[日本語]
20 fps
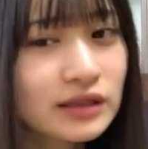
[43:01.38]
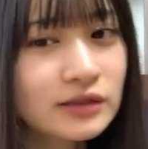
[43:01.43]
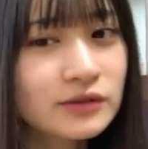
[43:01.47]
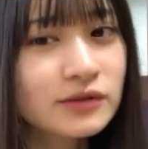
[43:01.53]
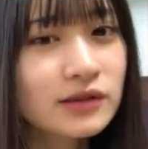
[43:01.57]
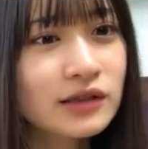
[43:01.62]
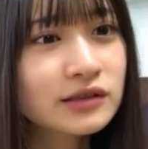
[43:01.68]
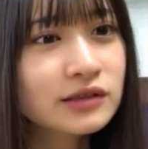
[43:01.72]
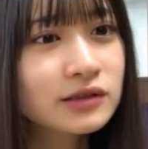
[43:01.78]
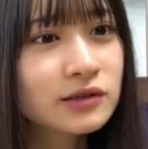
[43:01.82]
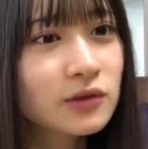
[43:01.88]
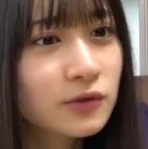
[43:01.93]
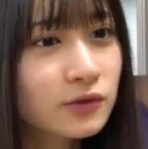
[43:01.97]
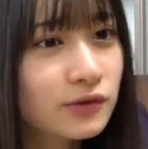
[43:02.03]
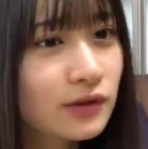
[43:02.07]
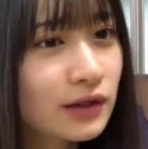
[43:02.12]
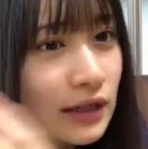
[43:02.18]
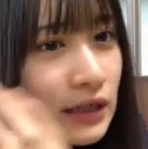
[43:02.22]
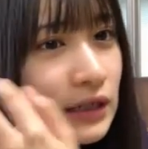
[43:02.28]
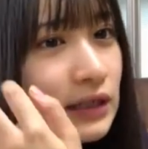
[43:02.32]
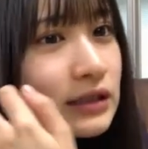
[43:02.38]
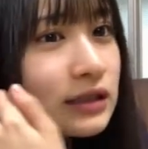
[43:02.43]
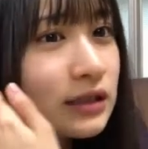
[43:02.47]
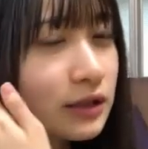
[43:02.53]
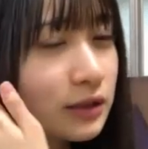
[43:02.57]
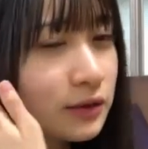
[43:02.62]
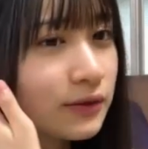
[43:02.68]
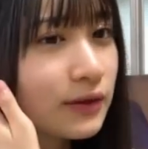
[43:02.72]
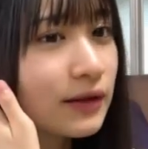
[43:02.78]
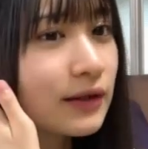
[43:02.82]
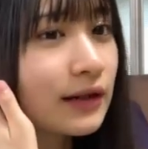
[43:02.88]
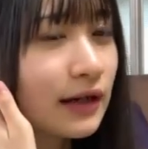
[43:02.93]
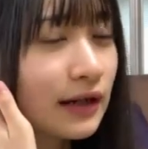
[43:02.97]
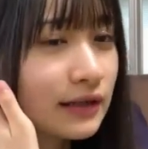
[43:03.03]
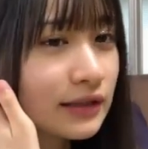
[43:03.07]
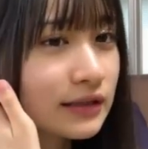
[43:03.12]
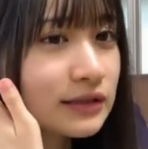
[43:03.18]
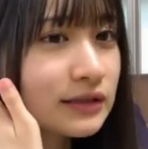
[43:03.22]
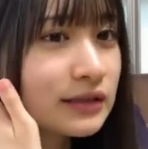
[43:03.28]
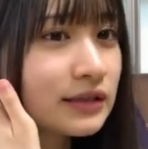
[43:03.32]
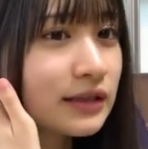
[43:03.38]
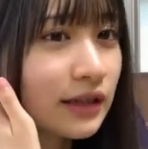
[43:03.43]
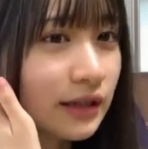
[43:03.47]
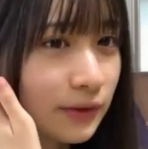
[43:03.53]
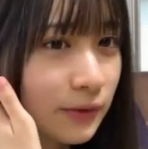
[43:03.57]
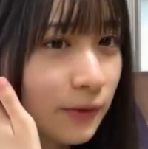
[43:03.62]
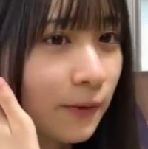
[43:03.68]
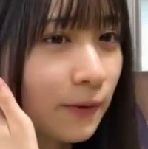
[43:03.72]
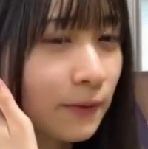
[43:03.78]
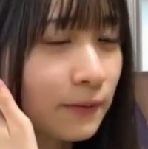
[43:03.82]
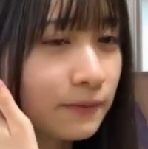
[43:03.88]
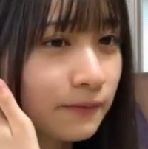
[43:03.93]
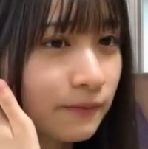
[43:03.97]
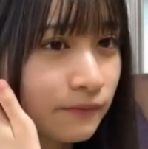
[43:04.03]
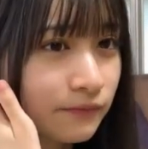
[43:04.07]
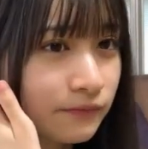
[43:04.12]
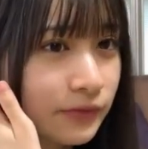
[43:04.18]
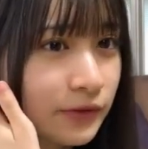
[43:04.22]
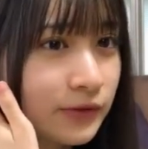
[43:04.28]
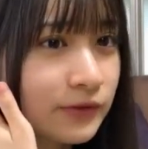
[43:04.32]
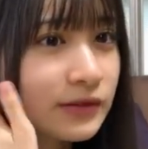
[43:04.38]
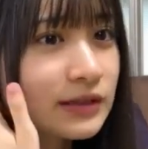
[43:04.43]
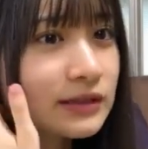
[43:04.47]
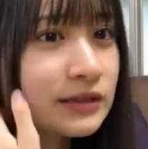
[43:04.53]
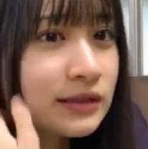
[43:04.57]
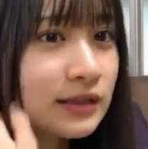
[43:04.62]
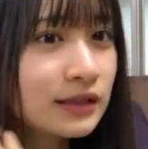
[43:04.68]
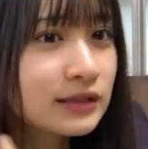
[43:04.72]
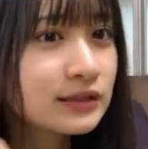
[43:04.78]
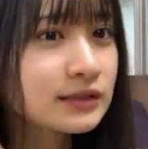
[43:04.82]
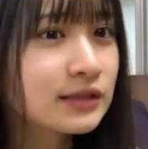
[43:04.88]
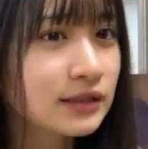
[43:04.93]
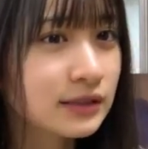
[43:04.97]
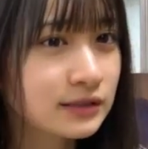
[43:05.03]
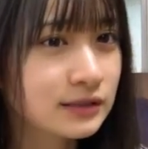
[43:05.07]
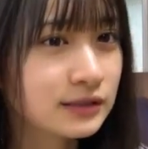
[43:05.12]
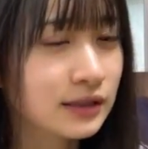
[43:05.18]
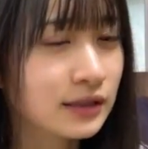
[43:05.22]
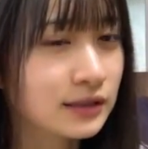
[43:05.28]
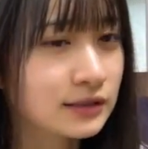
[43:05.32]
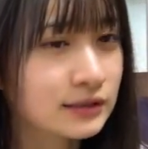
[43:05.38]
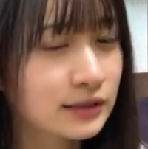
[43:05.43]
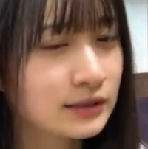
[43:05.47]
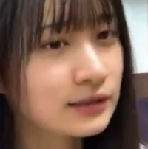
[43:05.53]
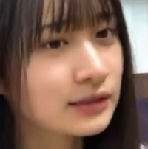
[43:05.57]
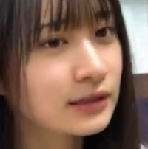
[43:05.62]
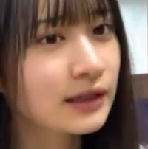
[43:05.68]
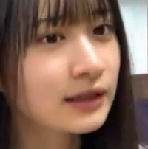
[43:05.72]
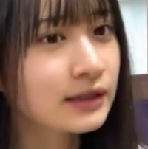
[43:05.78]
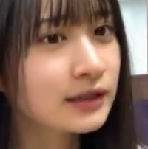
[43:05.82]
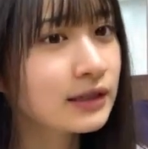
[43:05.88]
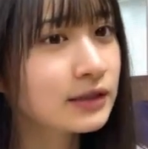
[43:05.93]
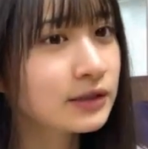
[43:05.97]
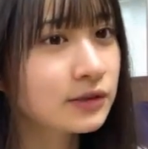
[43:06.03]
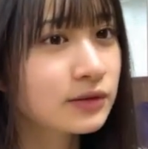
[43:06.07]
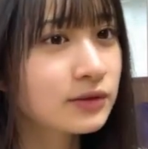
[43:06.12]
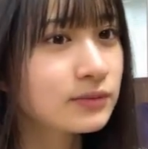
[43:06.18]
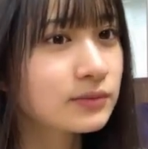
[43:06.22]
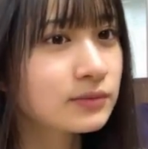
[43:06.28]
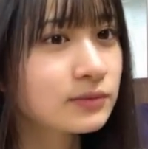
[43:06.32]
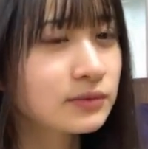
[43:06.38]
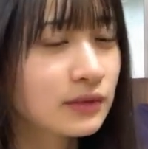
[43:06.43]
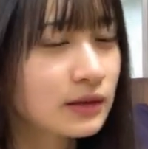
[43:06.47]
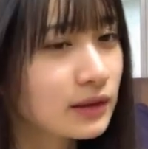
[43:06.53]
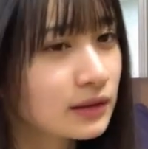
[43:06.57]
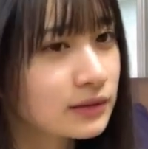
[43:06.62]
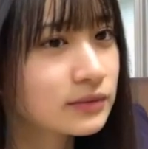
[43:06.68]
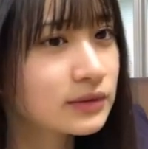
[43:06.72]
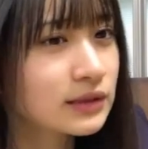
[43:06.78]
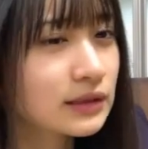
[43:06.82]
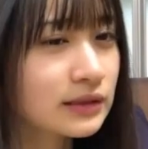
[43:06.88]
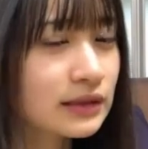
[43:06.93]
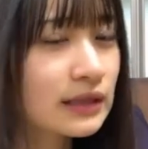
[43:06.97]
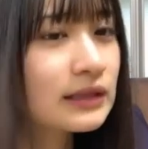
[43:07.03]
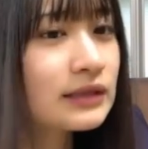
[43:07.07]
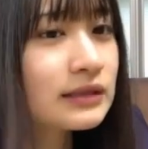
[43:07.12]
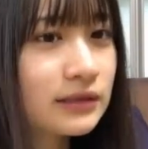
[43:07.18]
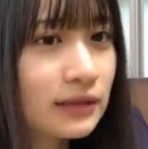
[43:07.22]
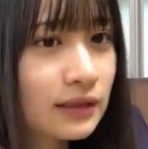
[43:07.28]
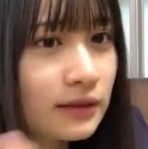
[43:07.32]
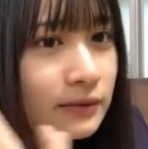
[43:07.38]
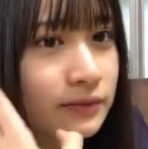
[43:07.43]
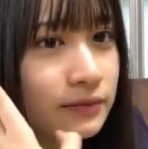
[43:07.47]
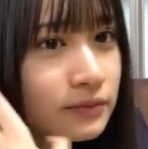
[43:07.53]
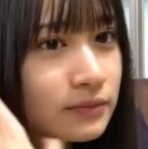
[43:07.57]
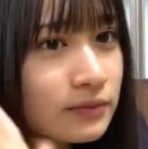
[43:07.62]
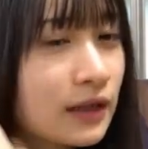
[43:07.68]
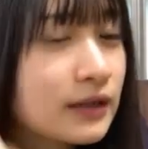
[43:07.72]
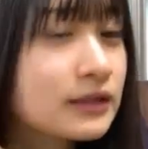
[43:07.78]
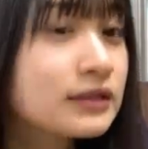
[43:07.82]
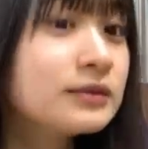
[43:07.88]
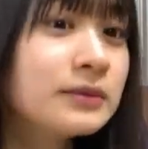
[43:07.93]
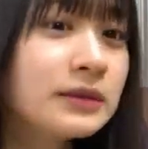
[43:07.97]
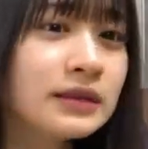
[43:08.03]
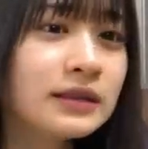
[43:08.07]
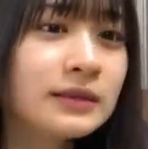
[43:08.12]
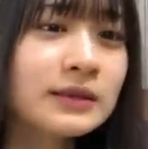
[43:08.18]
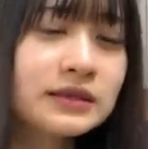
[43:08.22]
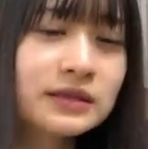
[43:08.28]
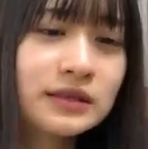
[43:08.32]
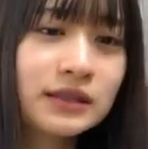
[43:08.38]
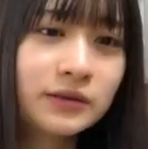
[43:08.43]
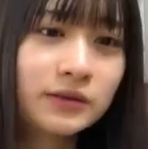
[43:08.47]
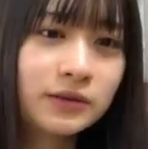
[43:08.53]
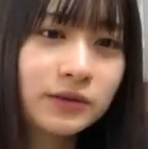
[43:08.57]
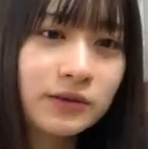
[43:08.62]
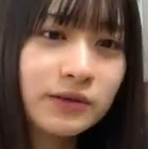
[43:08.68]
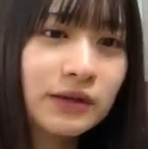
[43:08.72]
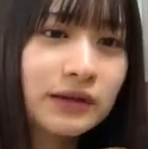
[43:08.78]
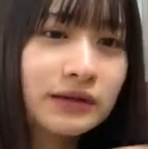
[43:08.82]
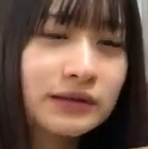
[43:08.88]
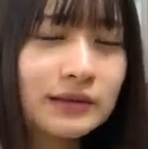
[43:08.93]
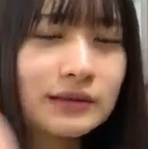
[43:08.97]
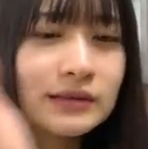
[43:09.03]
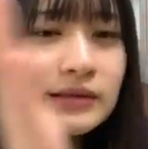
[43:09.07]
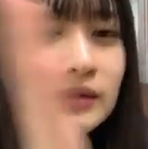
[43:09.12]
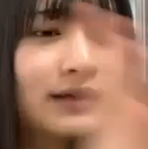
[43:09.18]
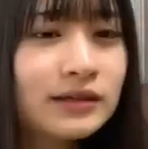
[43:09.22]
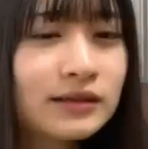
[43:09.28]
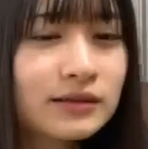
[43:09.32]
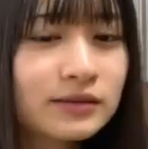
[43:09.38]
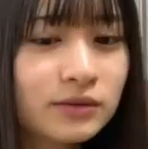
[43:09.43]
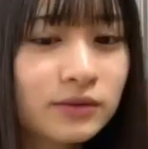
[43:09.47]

ラスと別れちゃうのは悲しいけどクラス替えしたらさ絶対に絶対にさ初めましての人が絶対にそう